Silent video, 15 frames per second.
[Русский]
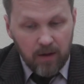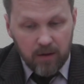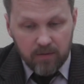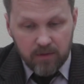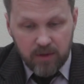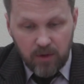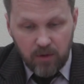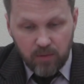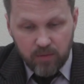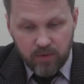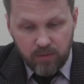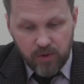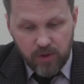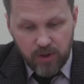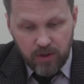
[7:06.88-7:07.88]
В остальном
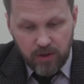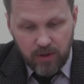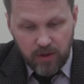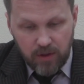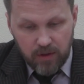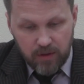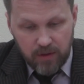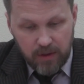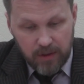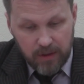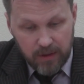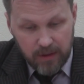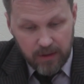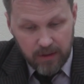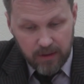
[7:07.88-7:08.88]
замечаний нет.
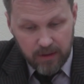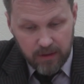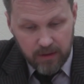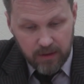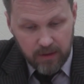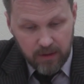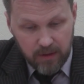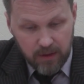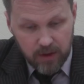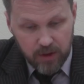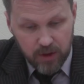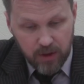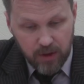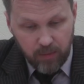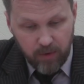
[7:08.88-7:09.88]

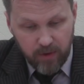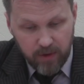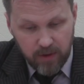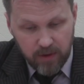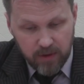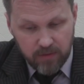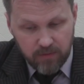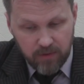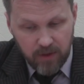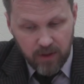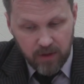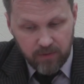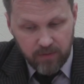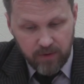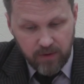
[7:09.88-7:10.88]
Дальше. Рыбакина
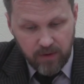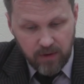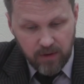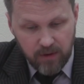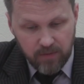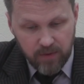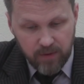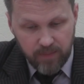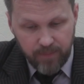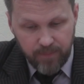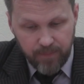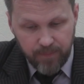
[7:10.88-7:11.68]
Светлана Валентиновна.